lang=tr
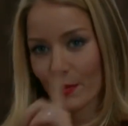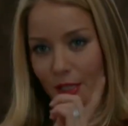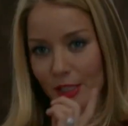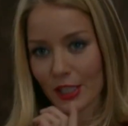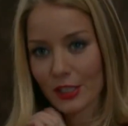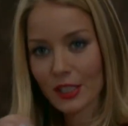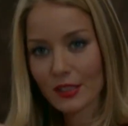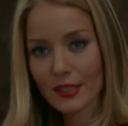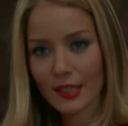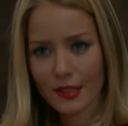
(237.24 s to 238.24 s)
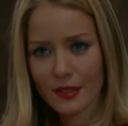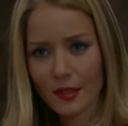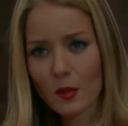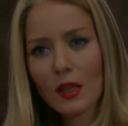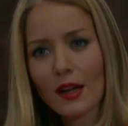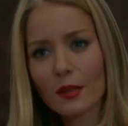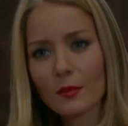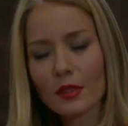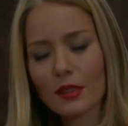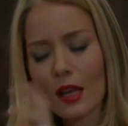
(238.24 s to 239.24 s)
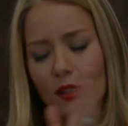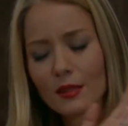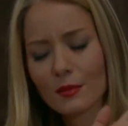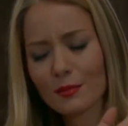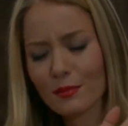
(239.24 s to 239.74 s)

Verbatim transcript: Barış da Can'ın sekreteri olarak mı? Ay